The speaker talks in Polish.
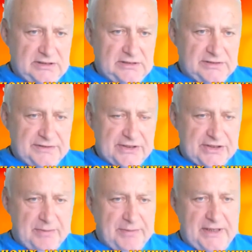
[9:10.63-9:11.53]

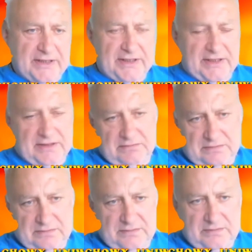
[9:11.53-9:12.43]
Wieża B1
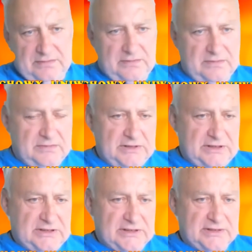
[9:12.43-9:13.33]

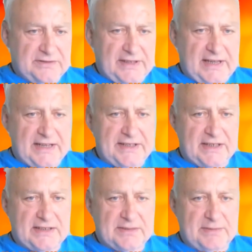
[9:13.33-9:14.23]
wygania
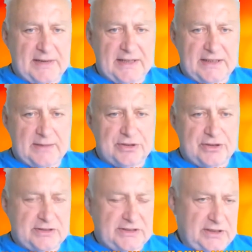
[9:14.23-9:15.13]
hetmana tam, gdzie
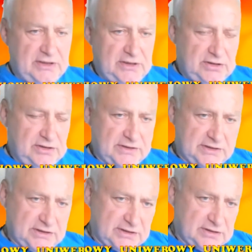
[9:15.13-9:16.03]
on chce iść, więc
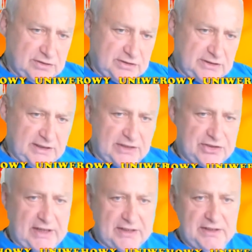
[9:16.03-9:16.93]
to jest korzystne dla
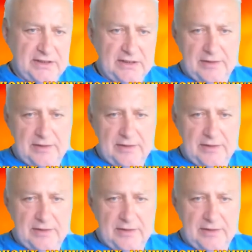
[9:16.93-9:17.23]
czarnych.